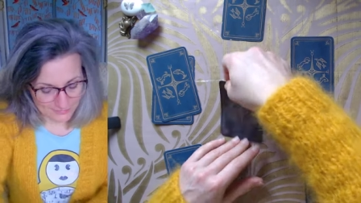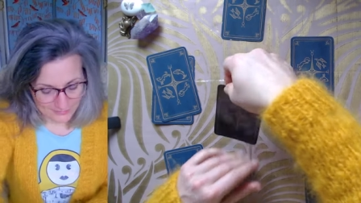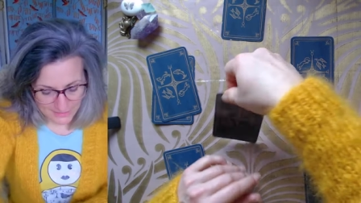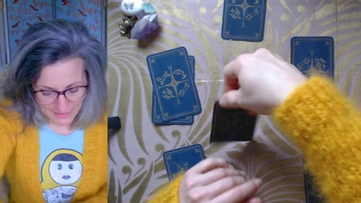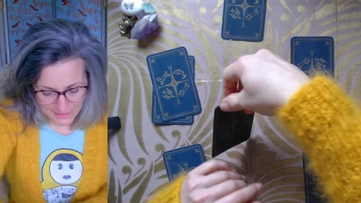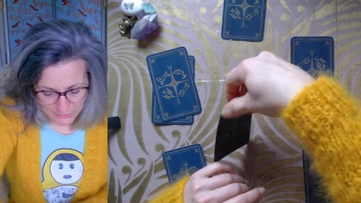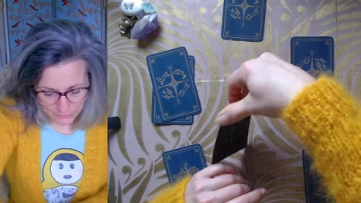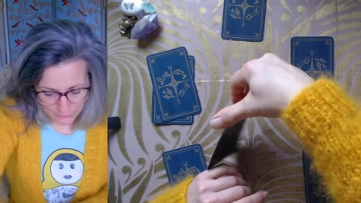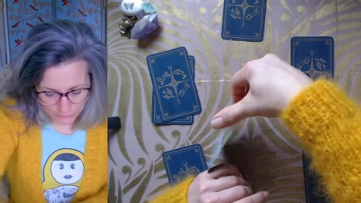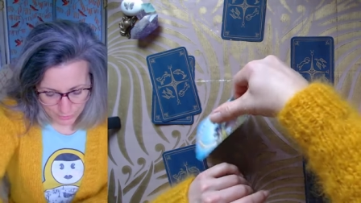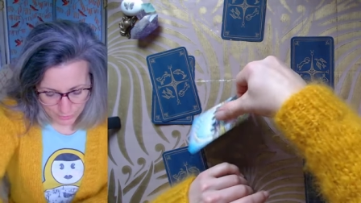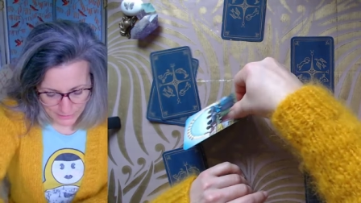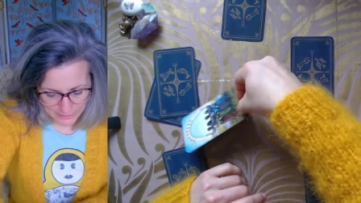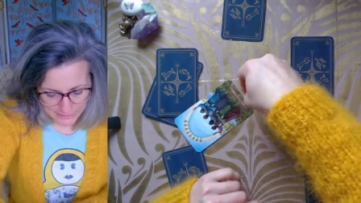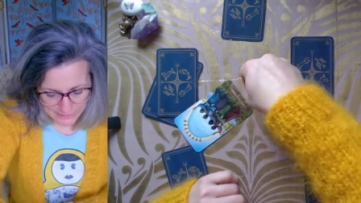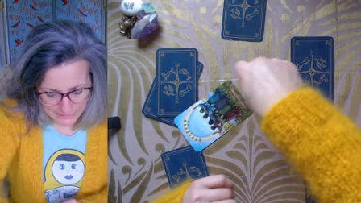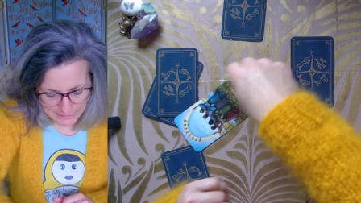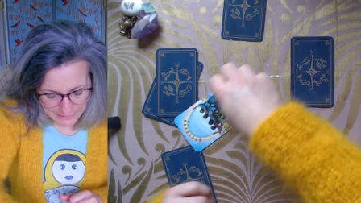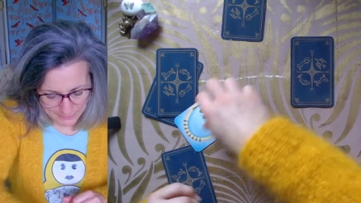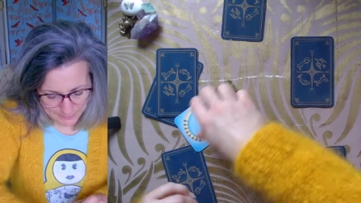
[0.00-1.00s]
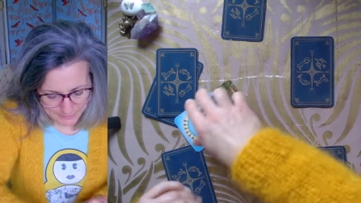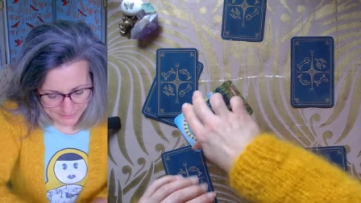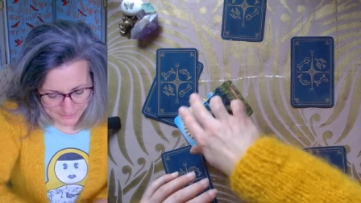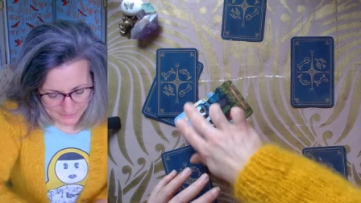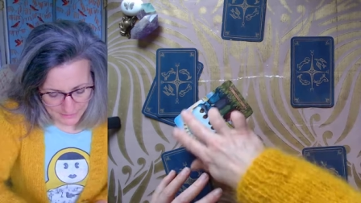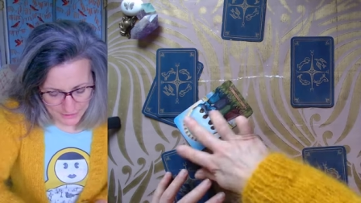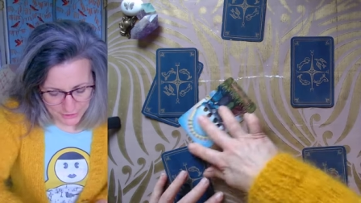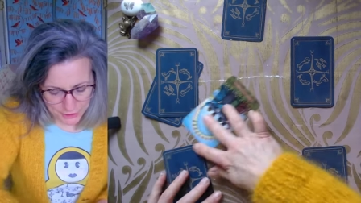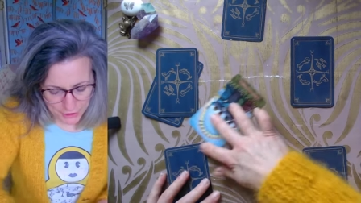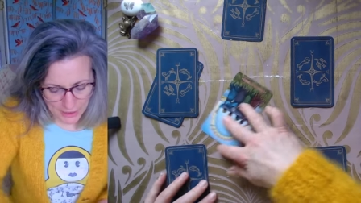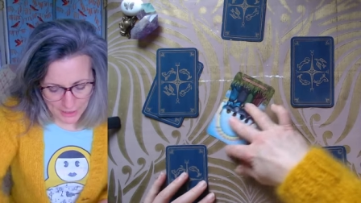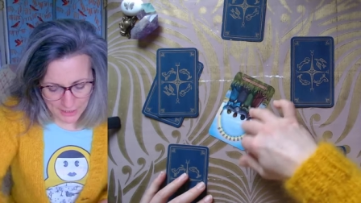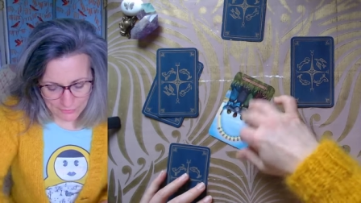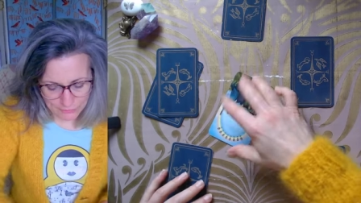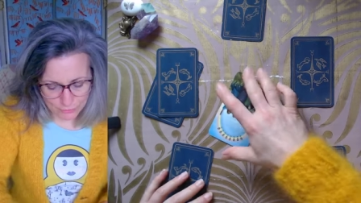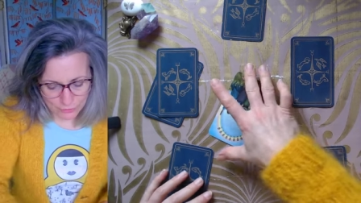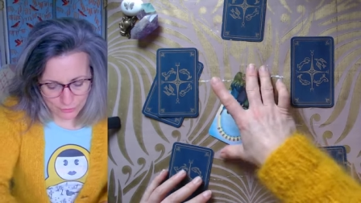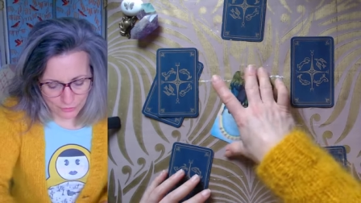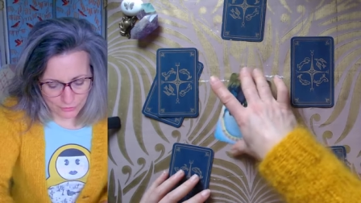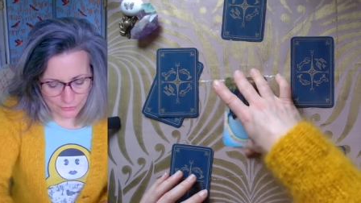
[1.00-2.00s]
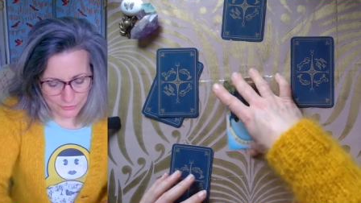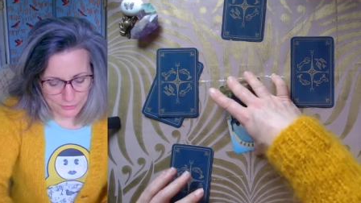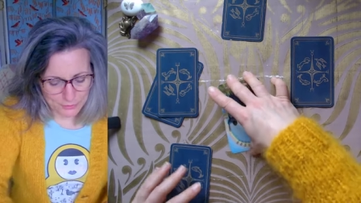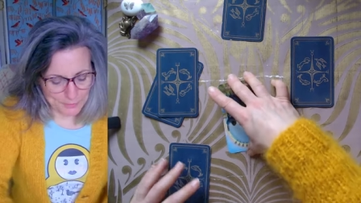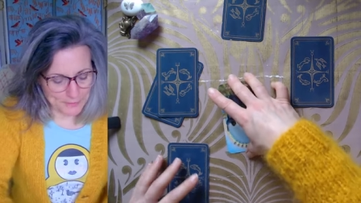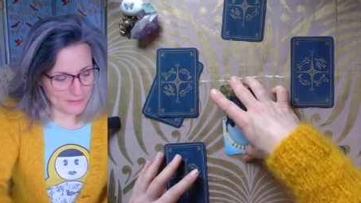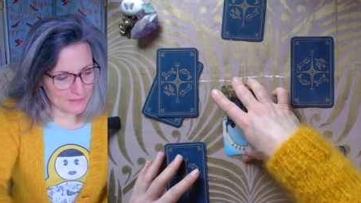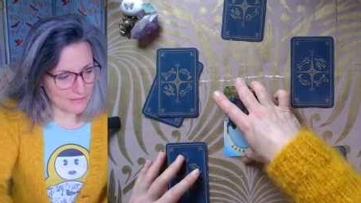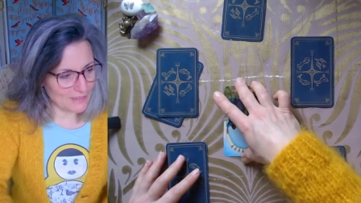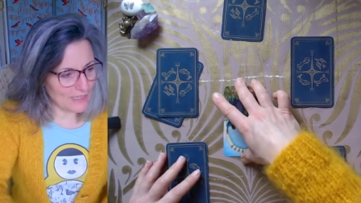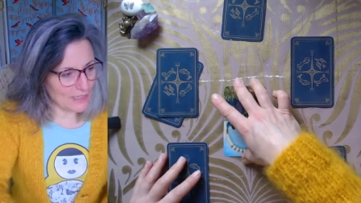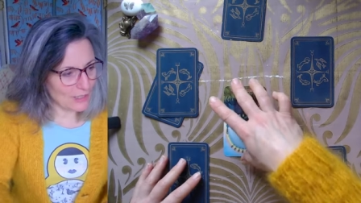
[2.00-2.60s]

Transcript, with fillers: Allons voir les messages à vous transmettre.